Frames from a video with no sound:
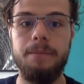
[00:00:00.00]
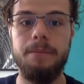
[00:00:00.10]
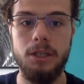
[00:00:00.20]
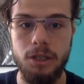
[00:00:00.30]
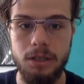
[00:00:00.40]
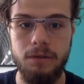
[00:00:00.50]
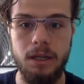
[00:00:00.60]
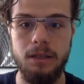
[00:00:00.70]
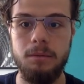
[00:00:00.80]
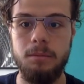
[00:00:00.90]
Jeszcze jest wiele
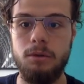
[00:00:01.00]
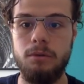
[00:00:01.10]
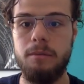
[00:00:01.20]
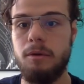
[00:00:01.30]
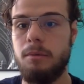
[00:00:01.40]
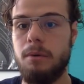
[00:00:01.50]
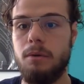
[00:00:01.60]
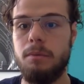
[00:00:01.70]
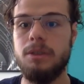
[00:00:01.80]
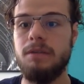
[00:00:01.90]
innych modułów a propos
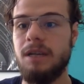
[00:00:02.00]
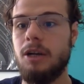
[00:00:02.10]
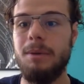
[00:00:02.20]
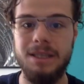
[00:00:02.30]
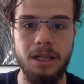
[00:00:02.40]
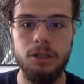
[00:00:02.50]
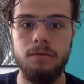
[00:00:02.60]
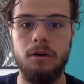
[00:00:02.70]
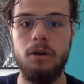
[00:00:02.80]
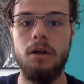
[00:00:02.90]
poznawania kobiet na
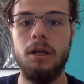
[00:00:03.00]
żywo,